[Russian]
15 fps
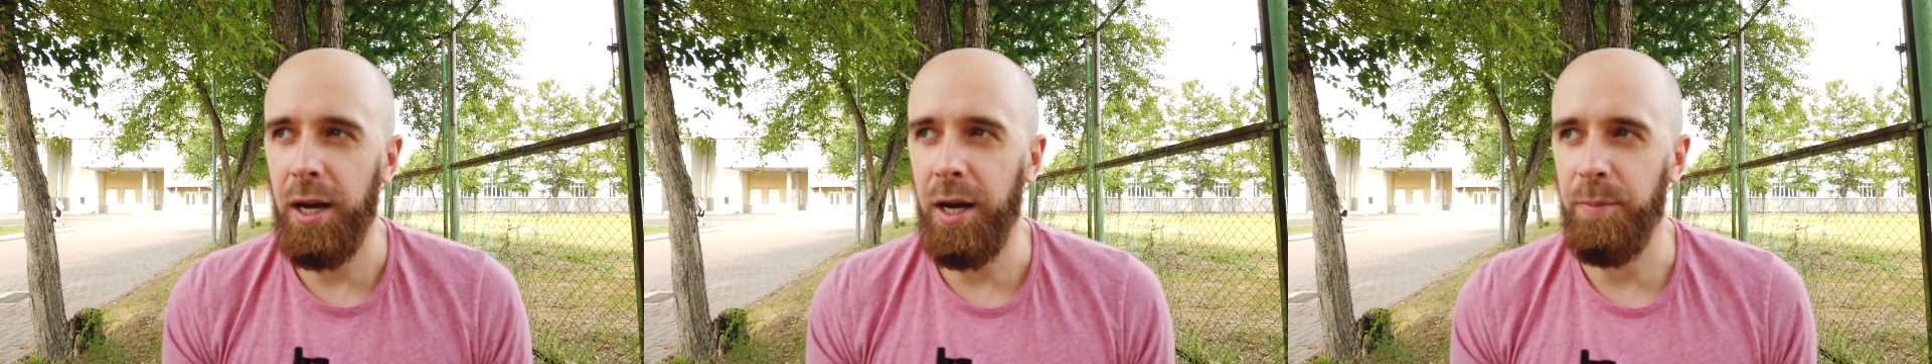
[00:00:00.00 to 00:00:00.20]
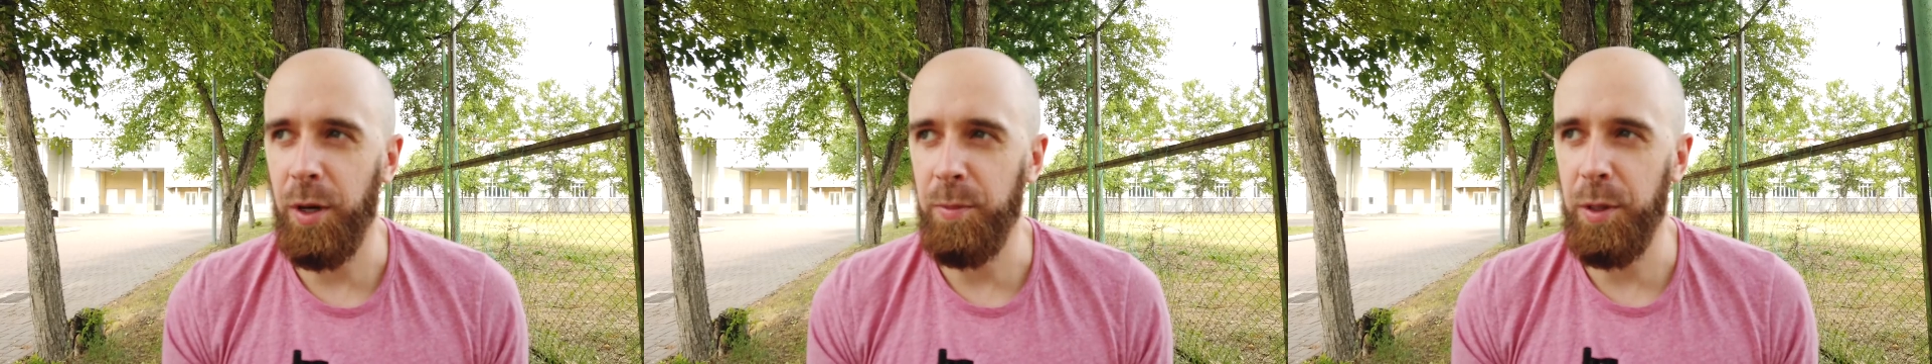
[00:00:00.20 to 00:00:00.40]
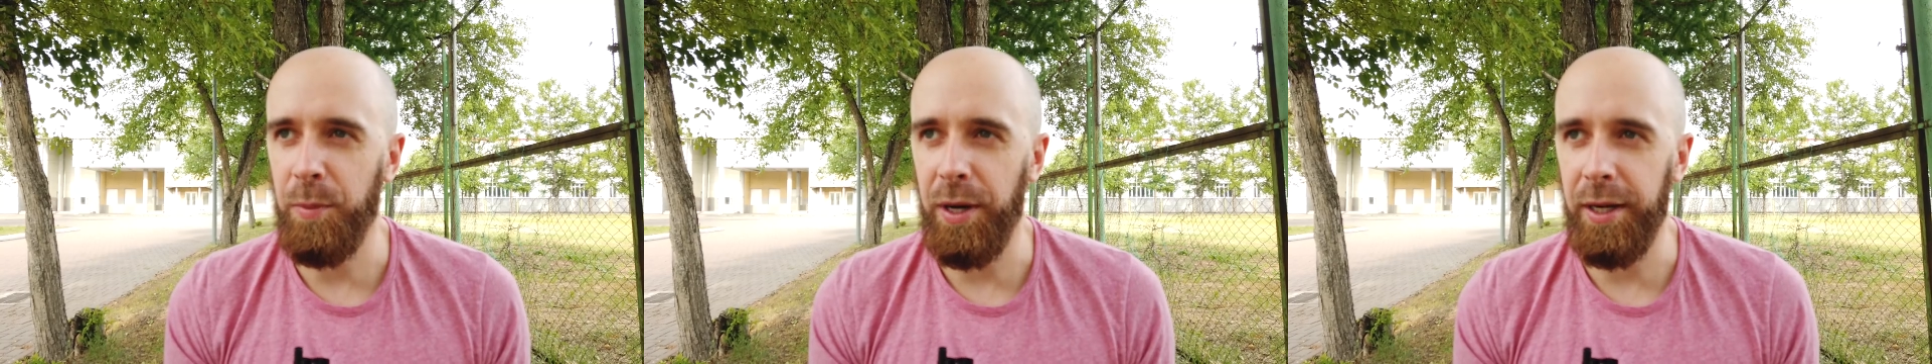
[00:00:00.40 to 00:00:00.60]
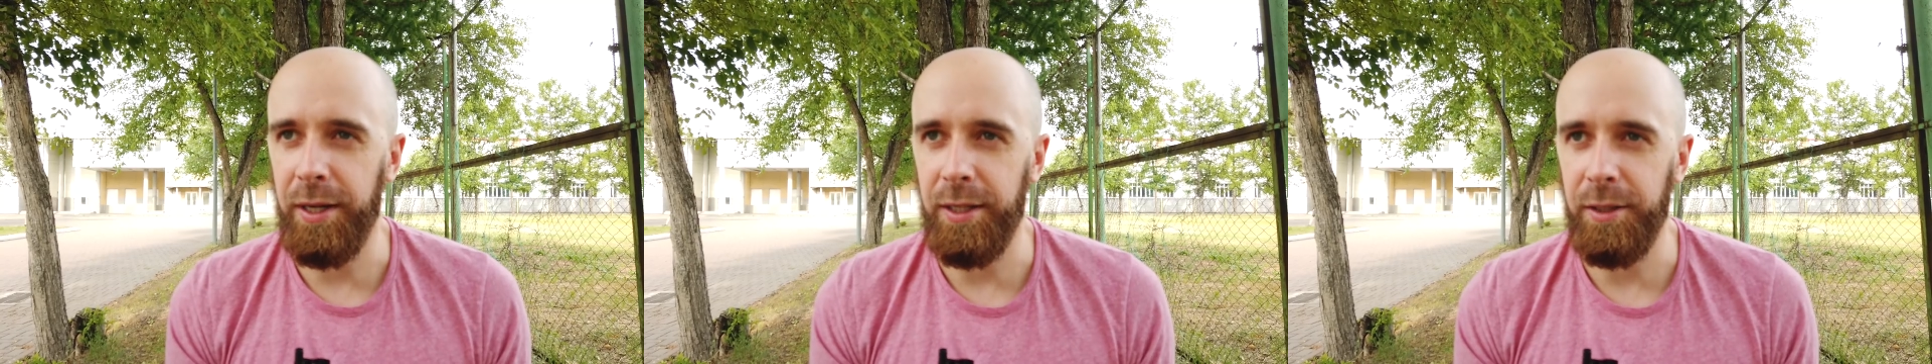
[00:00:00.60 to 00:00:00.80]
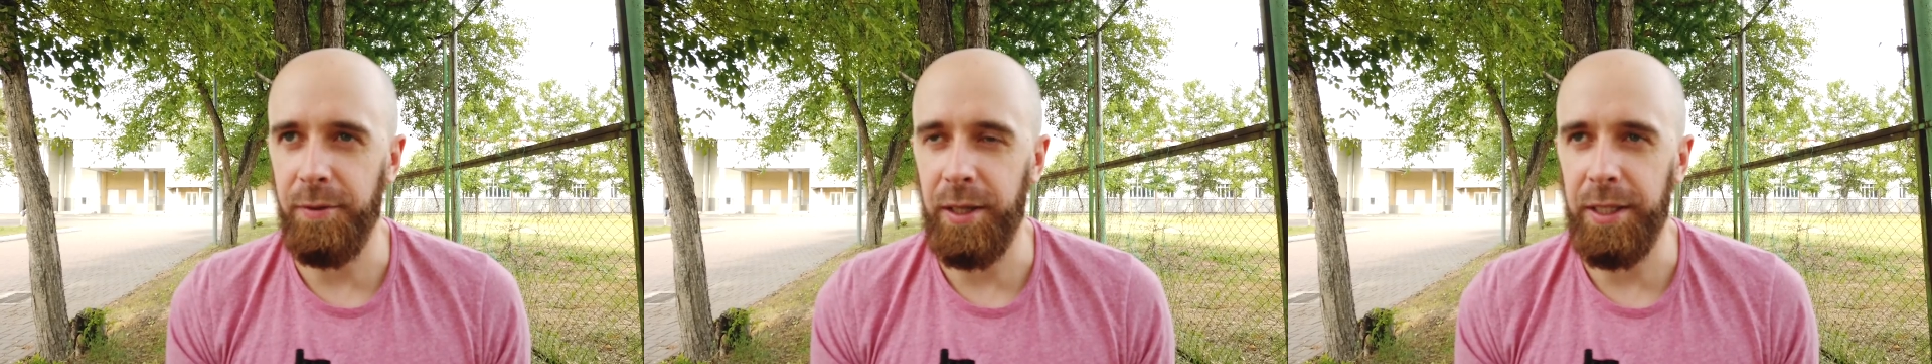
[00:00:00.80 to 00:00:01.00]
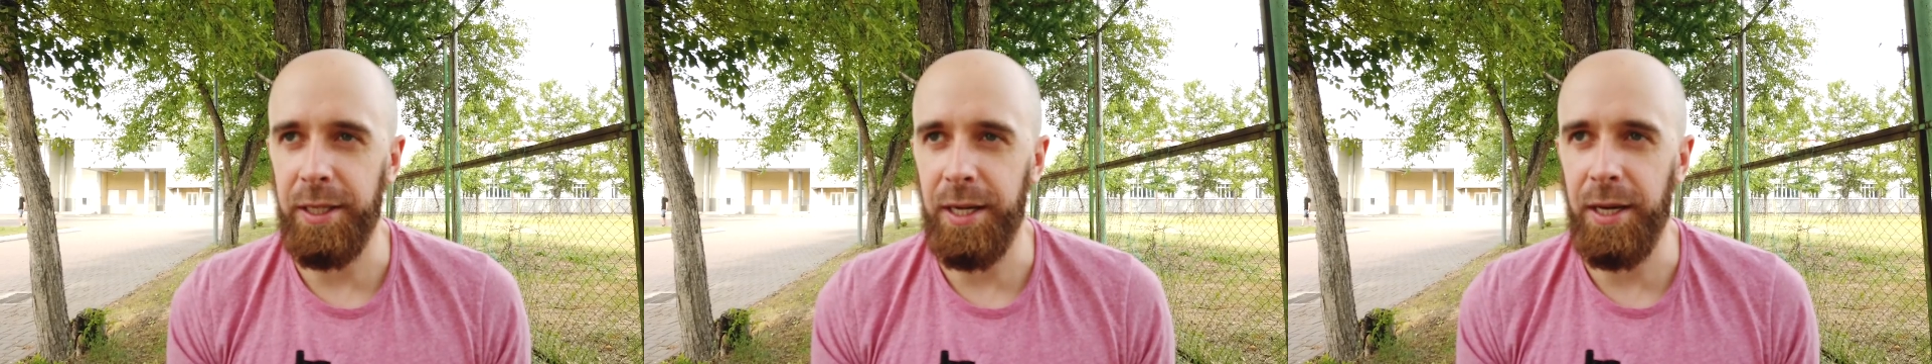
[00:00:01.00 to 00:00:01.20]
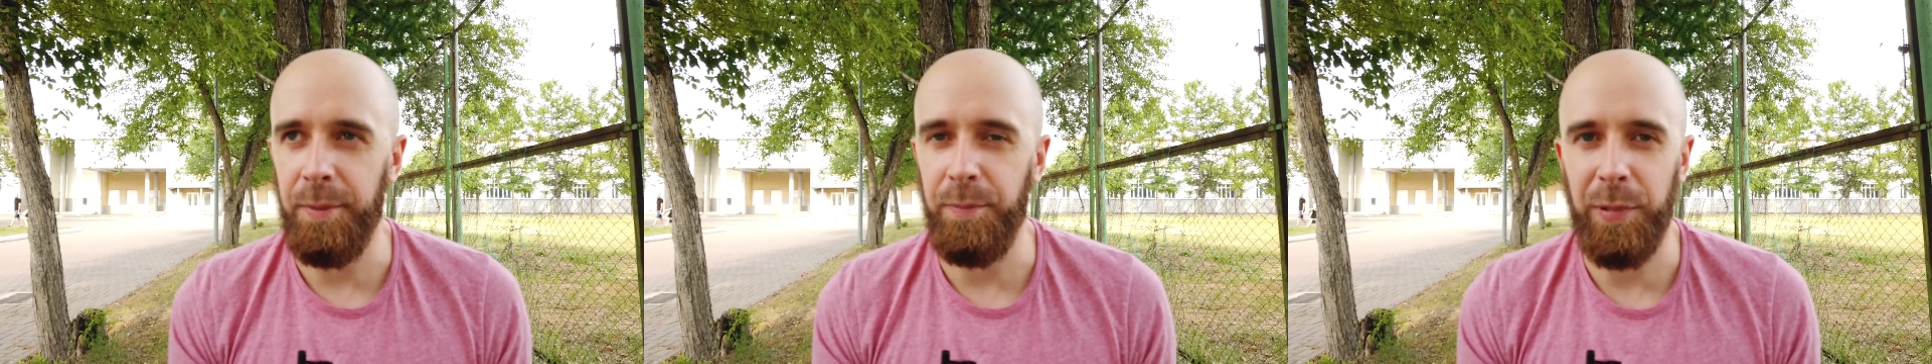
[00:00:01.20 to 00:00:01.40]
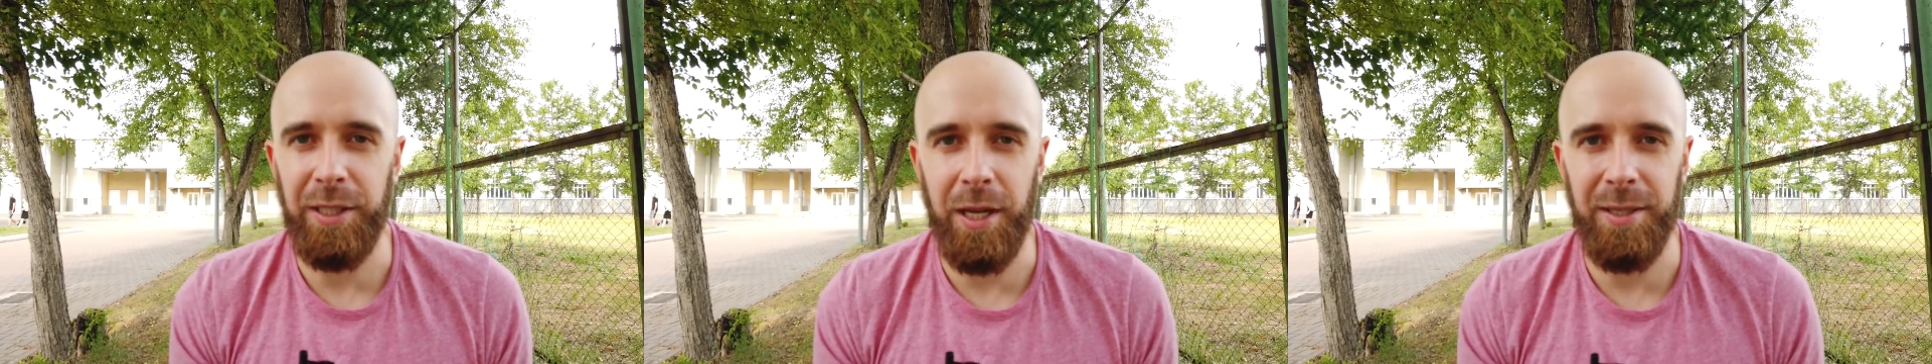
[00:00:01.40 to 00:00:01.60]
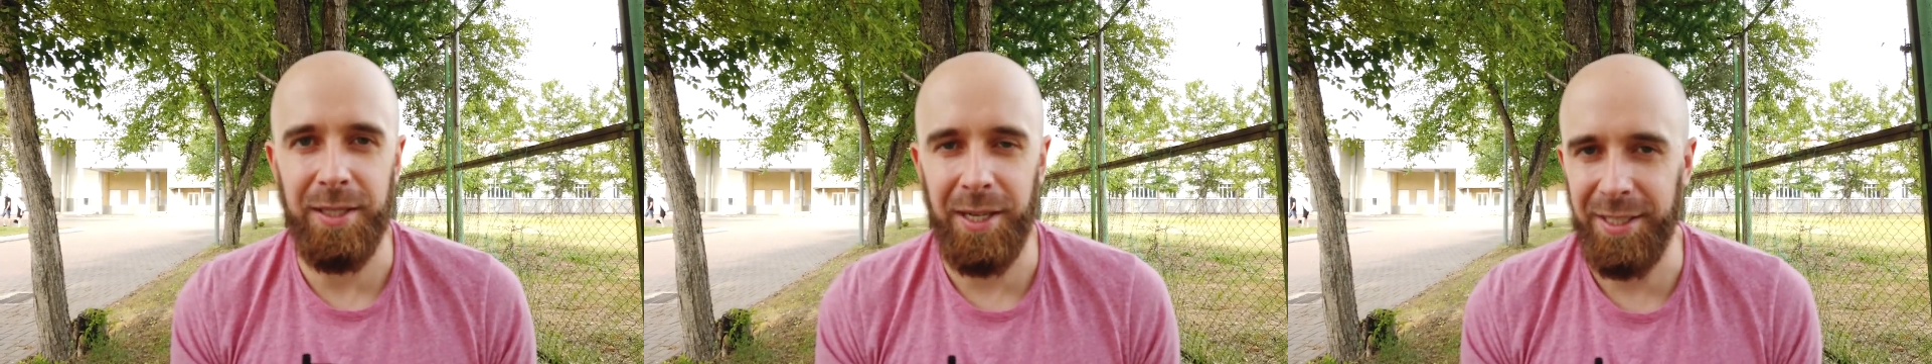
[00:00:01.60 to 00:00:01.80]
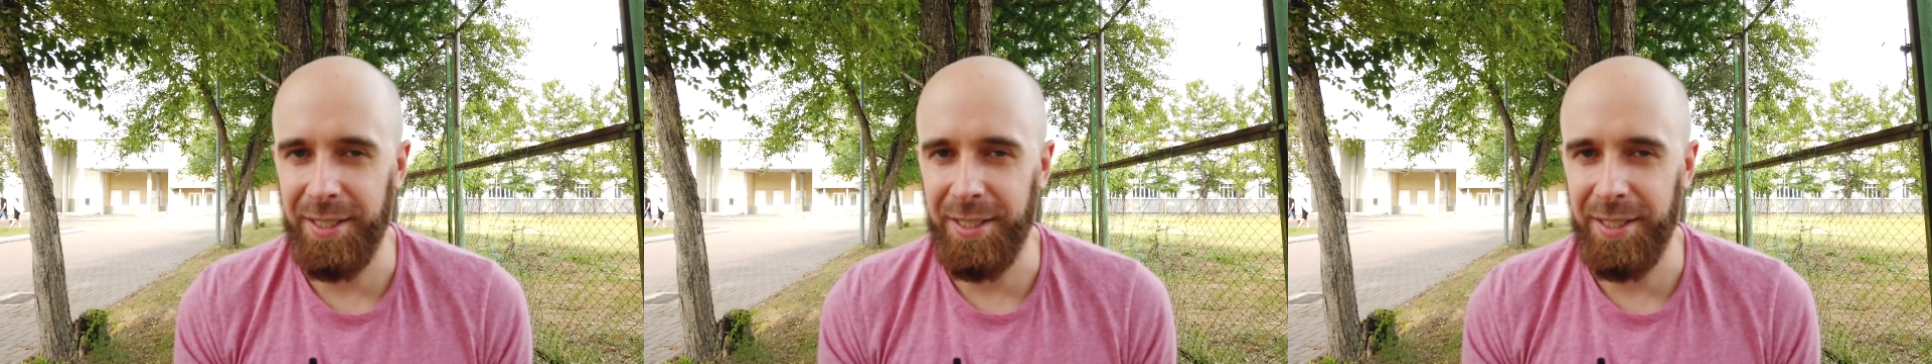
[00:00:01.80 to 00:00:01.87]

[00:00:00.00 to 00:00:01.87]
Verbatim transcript: А, помимо этого, я пытался